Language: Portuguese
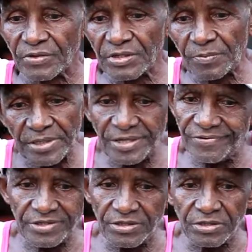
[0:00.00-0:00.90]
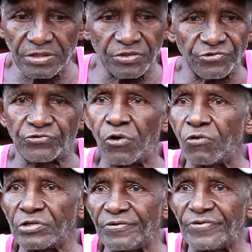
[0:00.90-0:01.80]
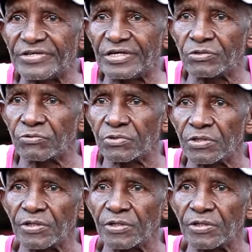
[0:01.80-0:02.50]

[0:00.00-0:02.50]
Trabalhava de, de, de solda, fazia tudo.